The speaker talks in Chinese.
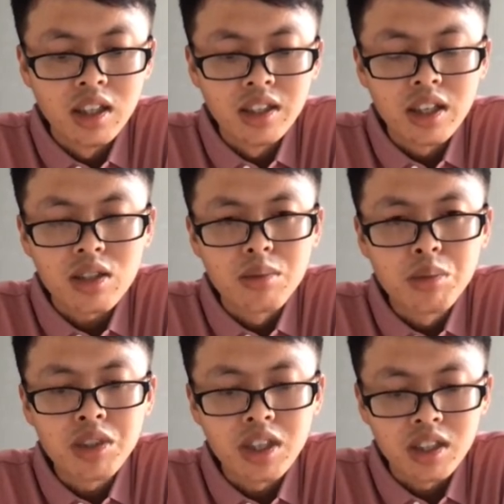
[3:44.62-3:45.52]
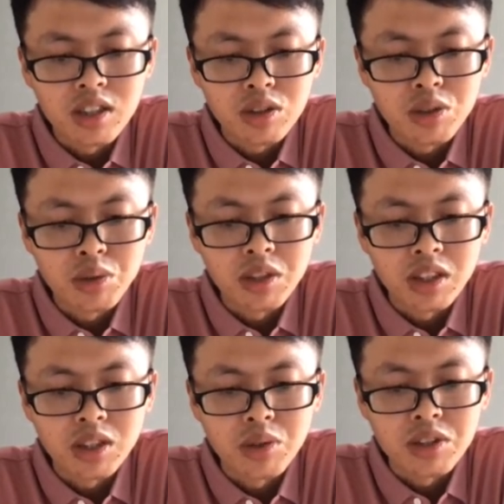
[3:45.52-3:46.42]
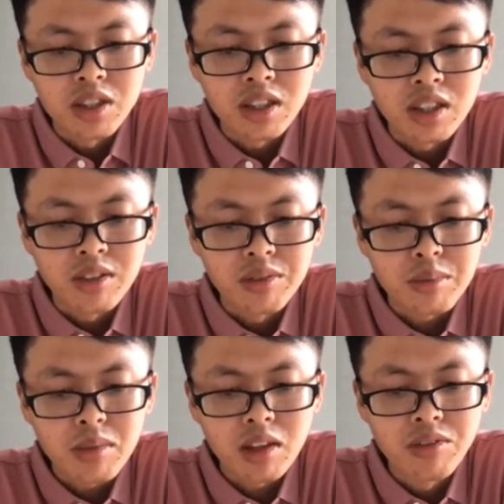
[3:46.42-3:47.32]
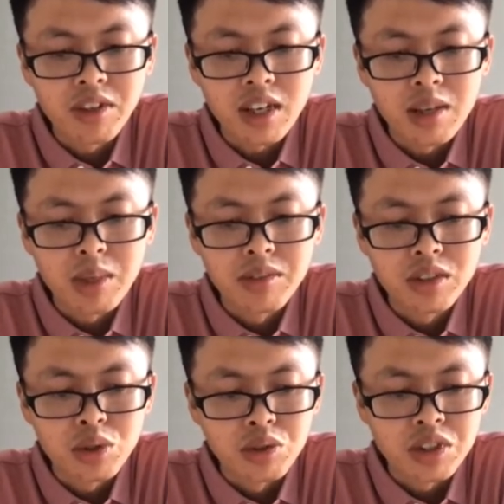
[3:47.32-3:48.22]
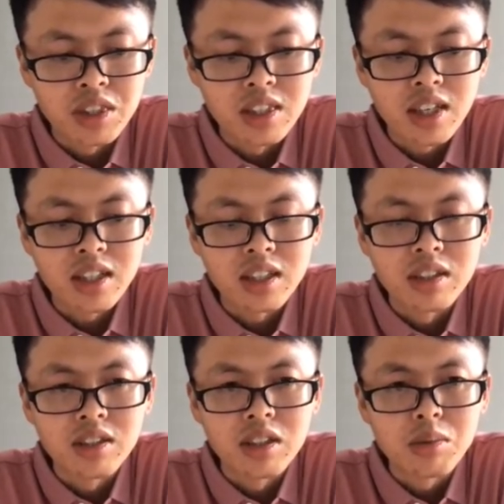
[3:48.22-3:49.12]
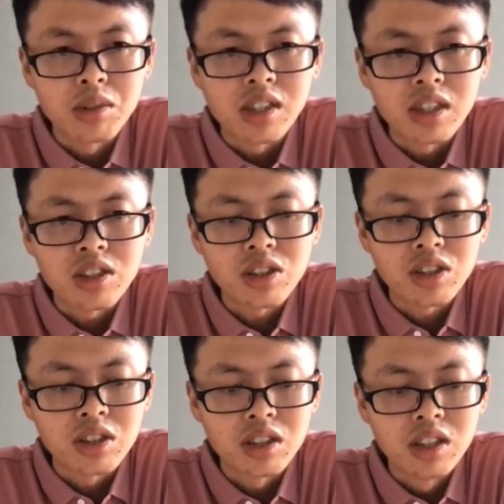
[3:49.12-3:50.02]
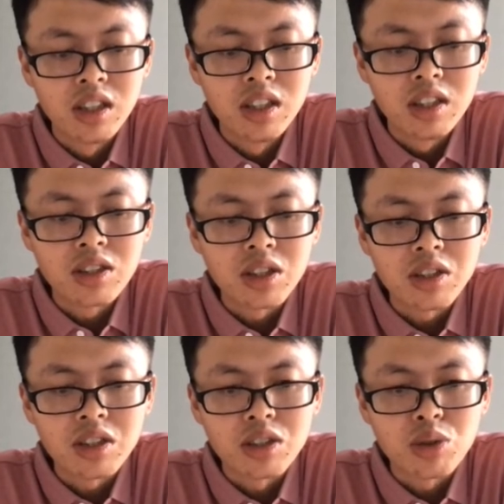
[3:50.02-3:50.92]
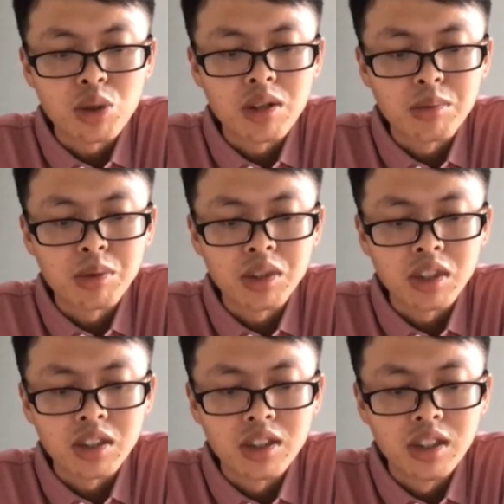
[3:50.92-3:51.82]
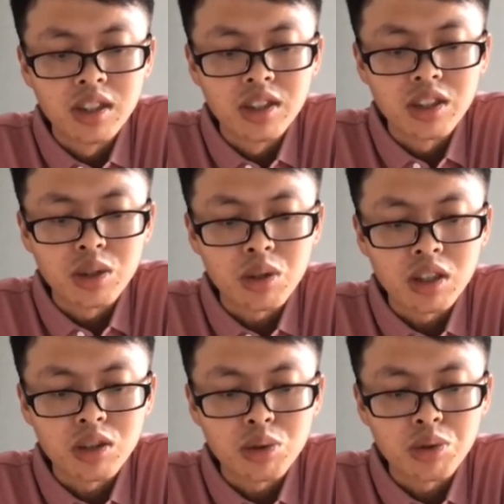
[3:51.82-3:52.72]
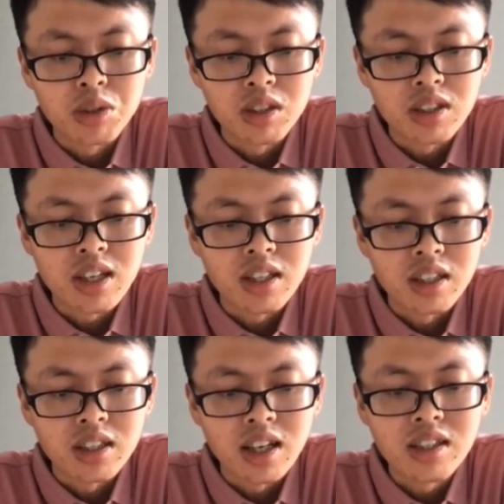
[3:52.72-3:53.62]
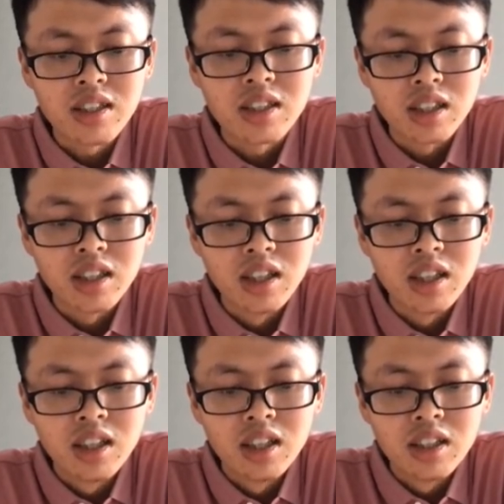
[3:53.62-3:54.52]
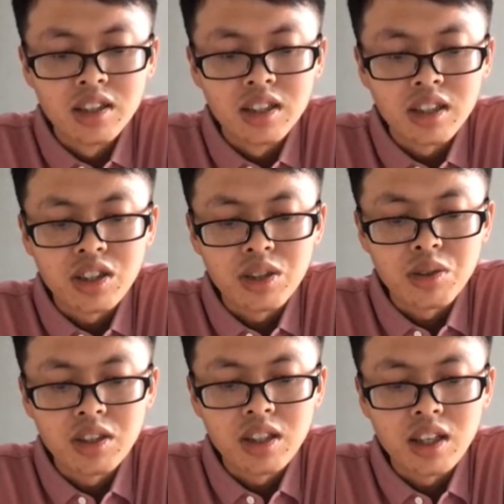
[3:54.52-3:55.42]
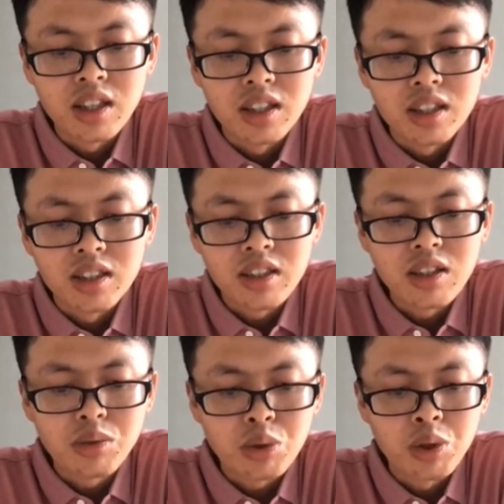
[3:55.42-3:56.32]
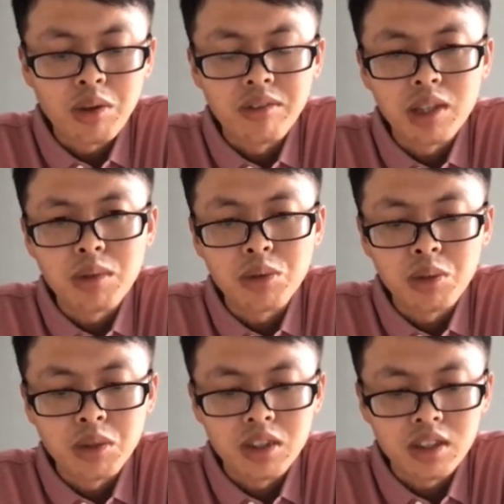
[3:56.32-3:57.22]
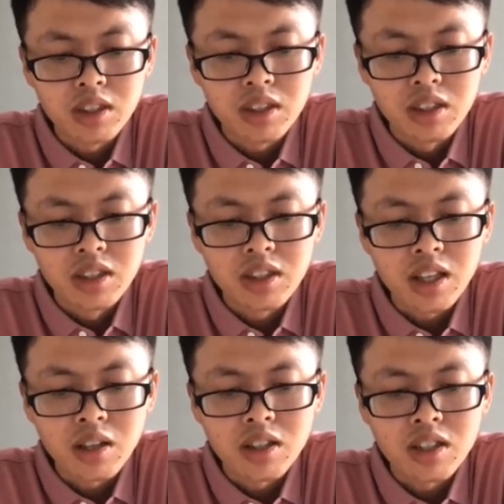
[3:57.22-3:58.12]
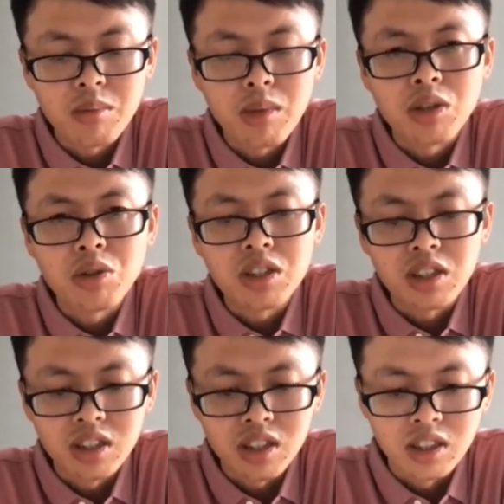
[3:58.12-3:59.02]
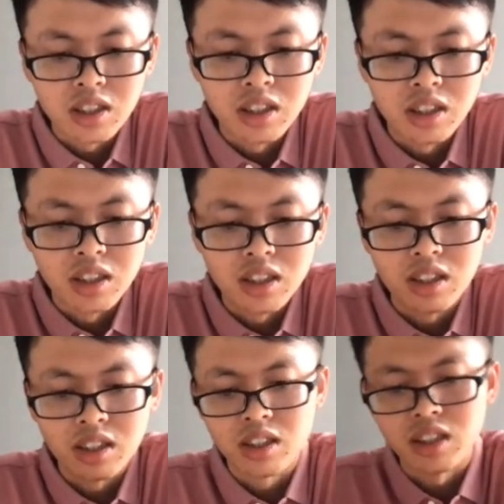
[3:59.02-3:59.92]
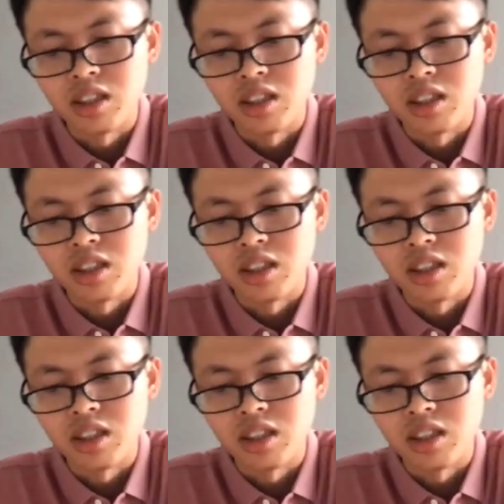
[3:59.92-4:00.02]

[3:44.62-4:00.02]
那从目前的收入的一个统计来看，覆盖了百分之九十以上的内部的一个实施 交易以及全部的结算和出账的场景，那其中在账户托管方面，规模已经达到了三百六十亿的一个啊、呃、